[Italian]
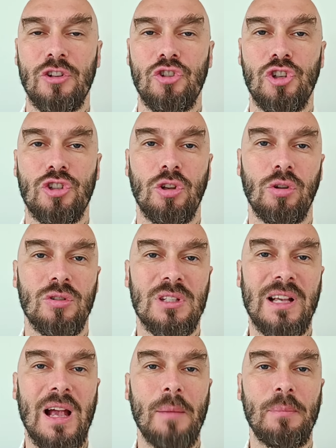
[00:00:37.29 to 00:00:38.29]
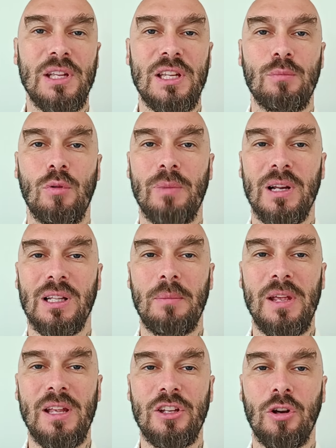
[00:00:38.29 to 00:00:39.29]
ci sono scambi di
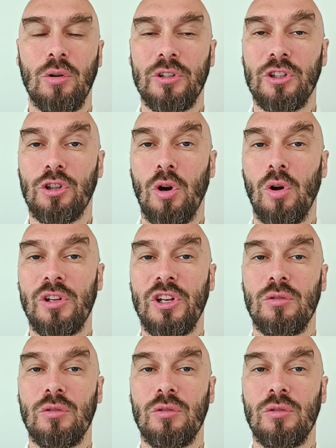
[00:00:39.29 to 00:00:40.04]
bombardamenti con i droni,